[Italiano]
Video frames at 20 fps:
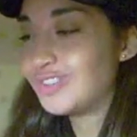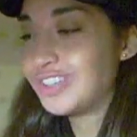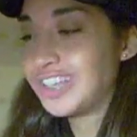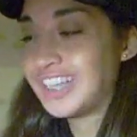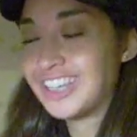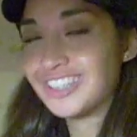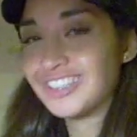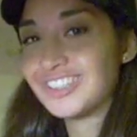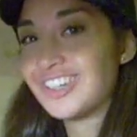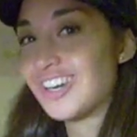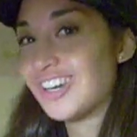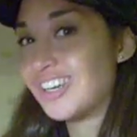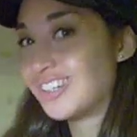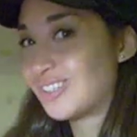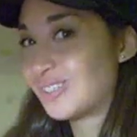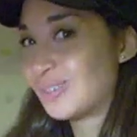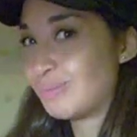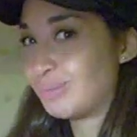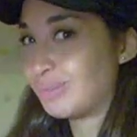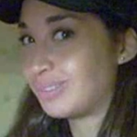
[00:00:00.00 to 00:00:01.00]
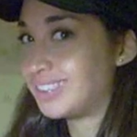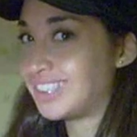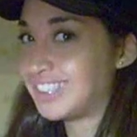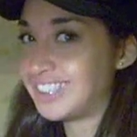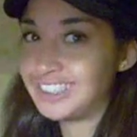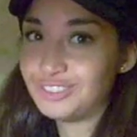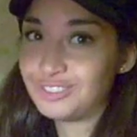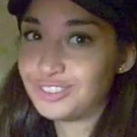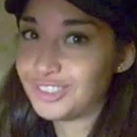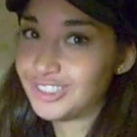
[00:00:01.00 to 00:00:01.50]
ovvero ho il
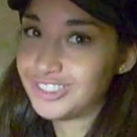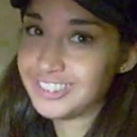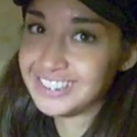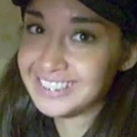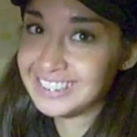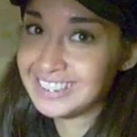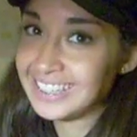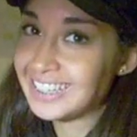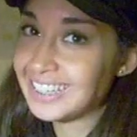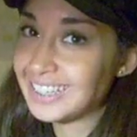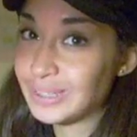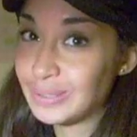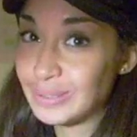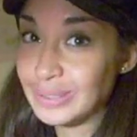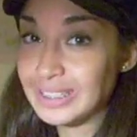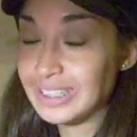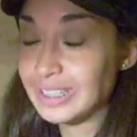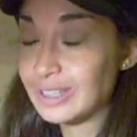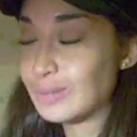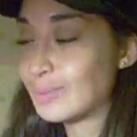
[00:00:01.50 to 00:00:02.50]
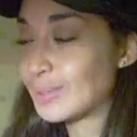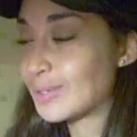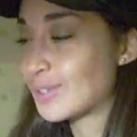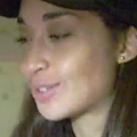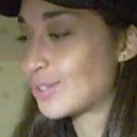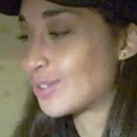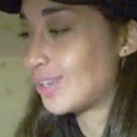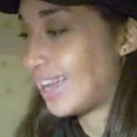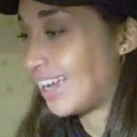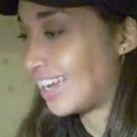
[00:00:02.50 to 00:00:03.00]
computer di fronte e quindi lo
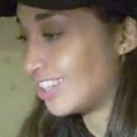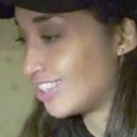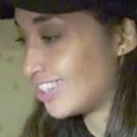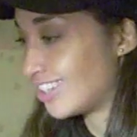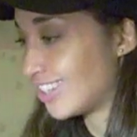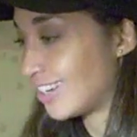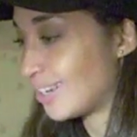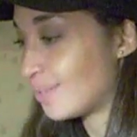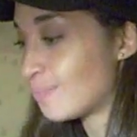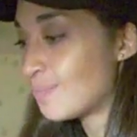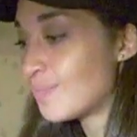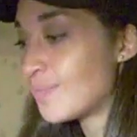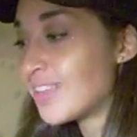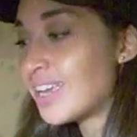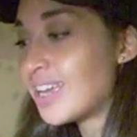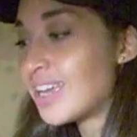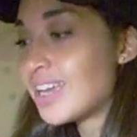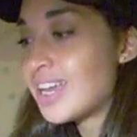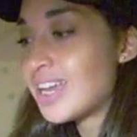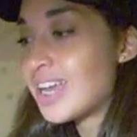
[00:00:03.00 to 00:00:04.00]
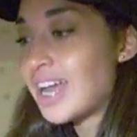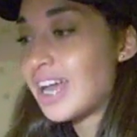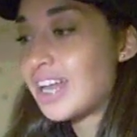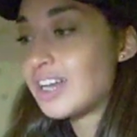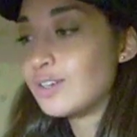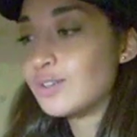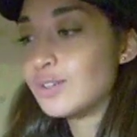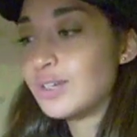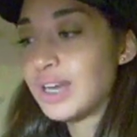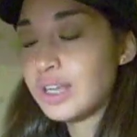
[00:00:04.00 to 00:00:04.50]
posso leggere.
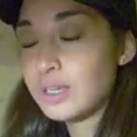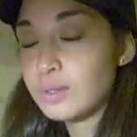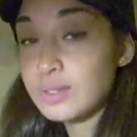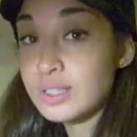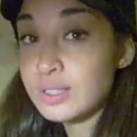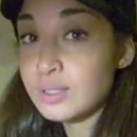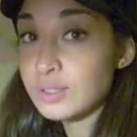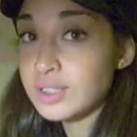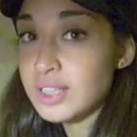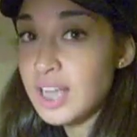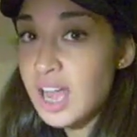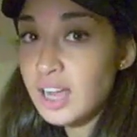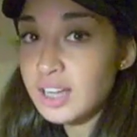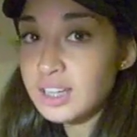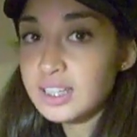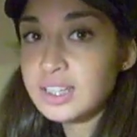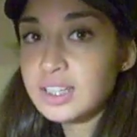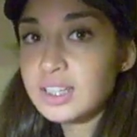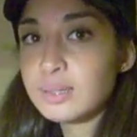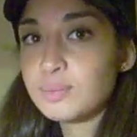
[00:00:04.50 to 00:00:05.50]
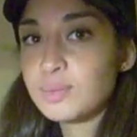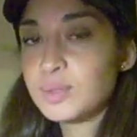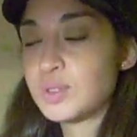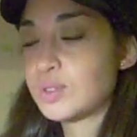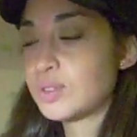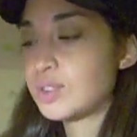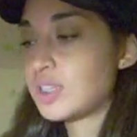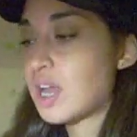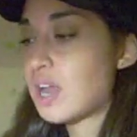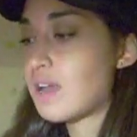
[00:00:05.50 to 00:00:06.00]
Allora, in questo tag
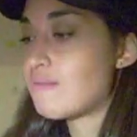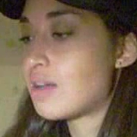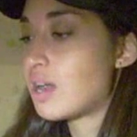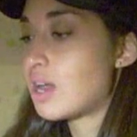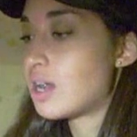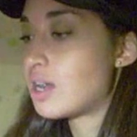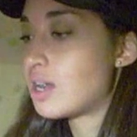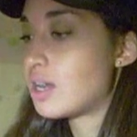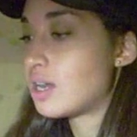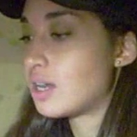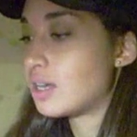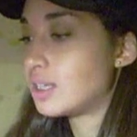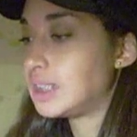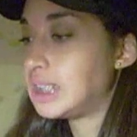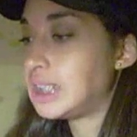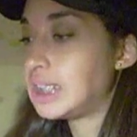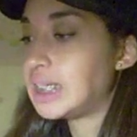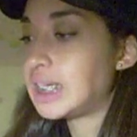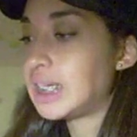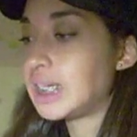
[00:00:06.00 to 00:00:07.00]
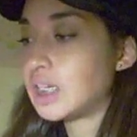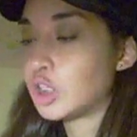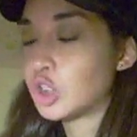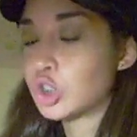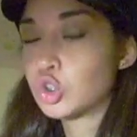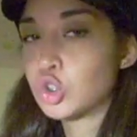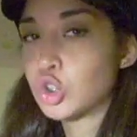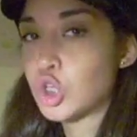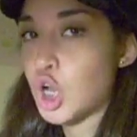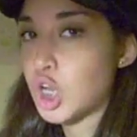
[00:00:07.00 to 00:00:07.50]
bisognava dire le
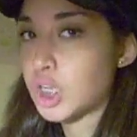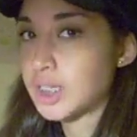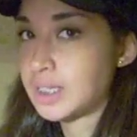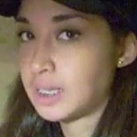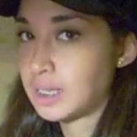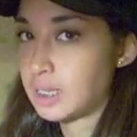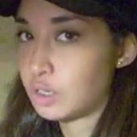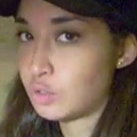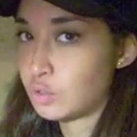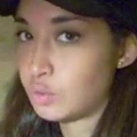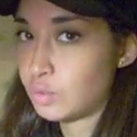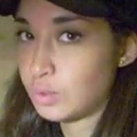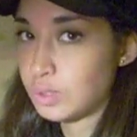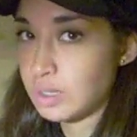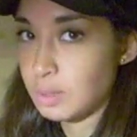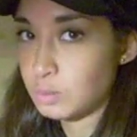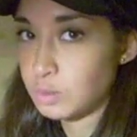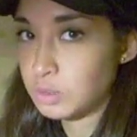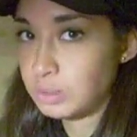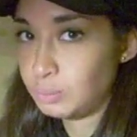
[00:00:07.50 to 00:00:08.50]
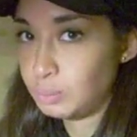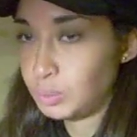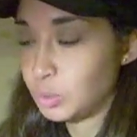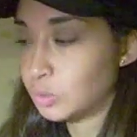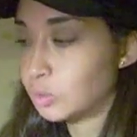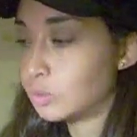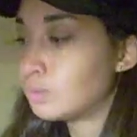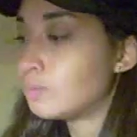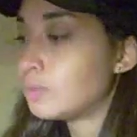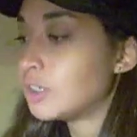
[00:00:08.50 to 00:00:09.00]
8 cose che noi usiamo di
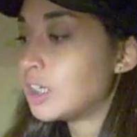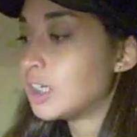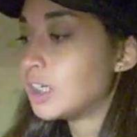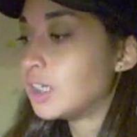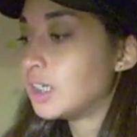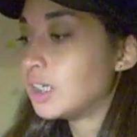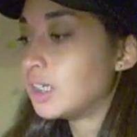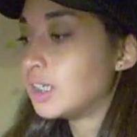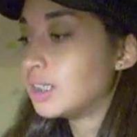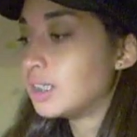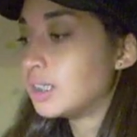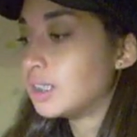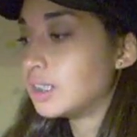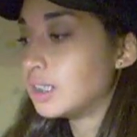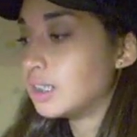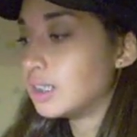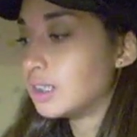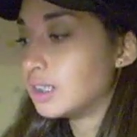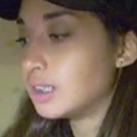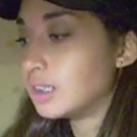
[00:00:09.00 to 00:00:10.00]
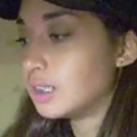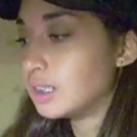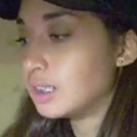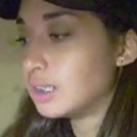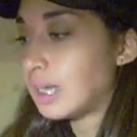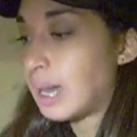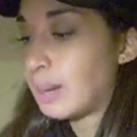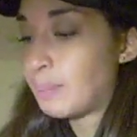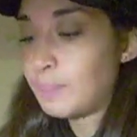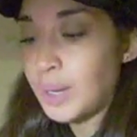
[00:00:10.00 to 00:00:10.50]
più,
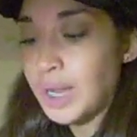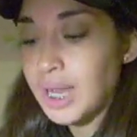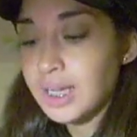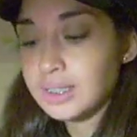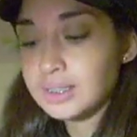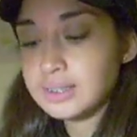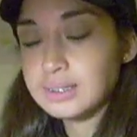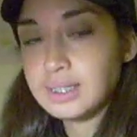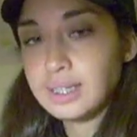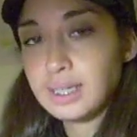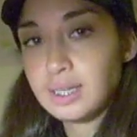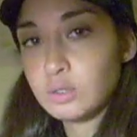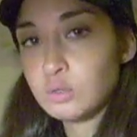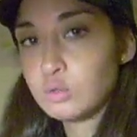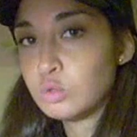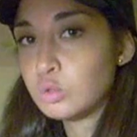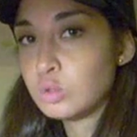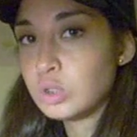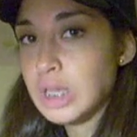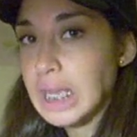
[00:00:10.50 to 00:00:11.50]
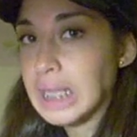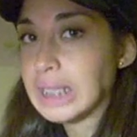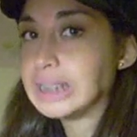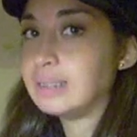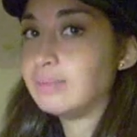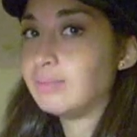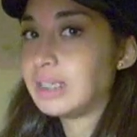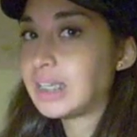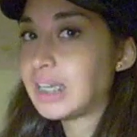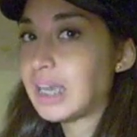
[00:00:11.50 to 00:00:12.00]
eh, a parte una
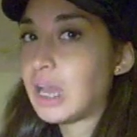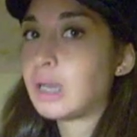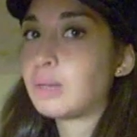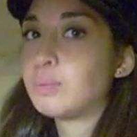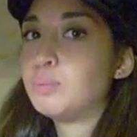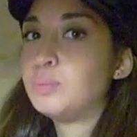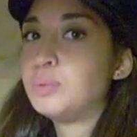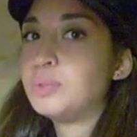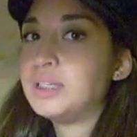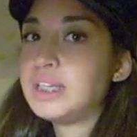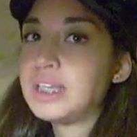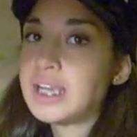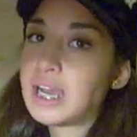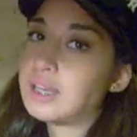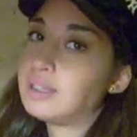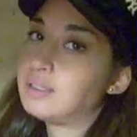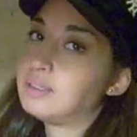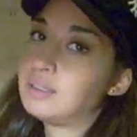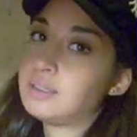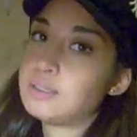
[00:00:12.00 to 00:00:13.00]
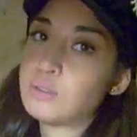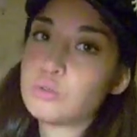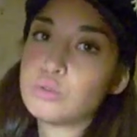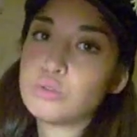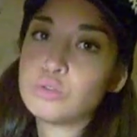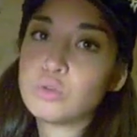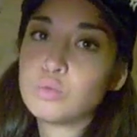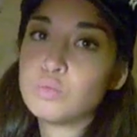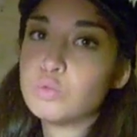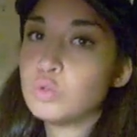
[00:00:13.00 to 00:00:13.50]
di make up, le altre
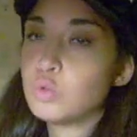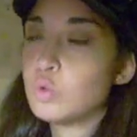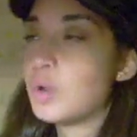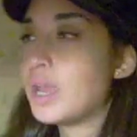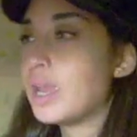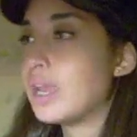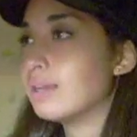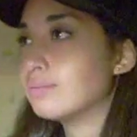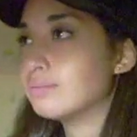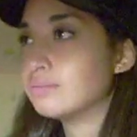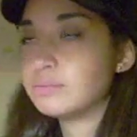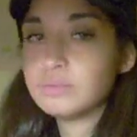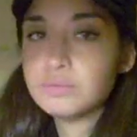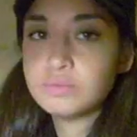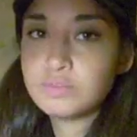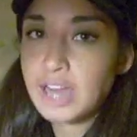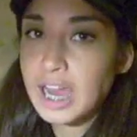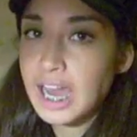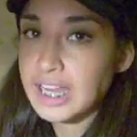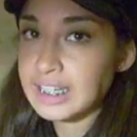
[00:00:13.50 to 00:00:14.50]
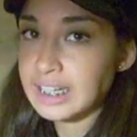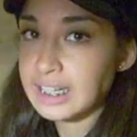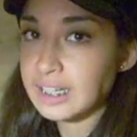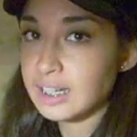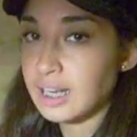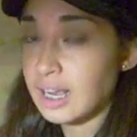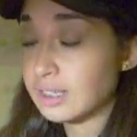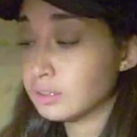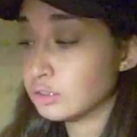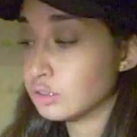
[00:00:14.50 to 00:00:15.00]
sono comunque
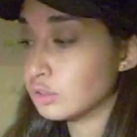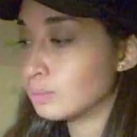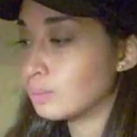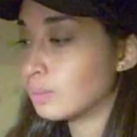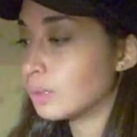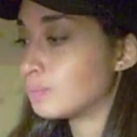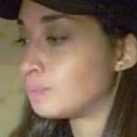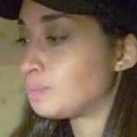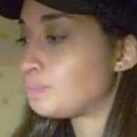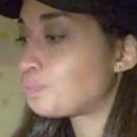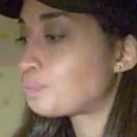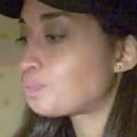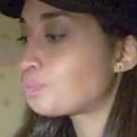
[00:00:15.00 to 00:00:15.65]
varie, random,